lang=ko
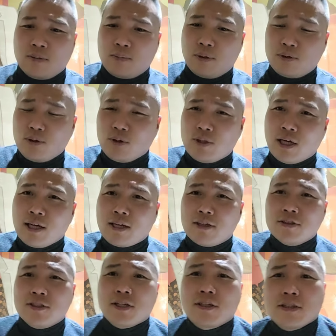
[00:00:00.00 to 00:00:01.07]
벌써 이야기가
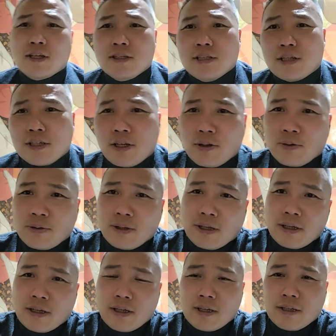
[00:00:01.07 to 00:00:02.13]
언제 끝난 이야기예요,
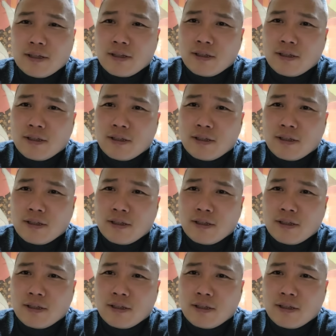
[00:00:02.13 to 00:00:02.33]
그게.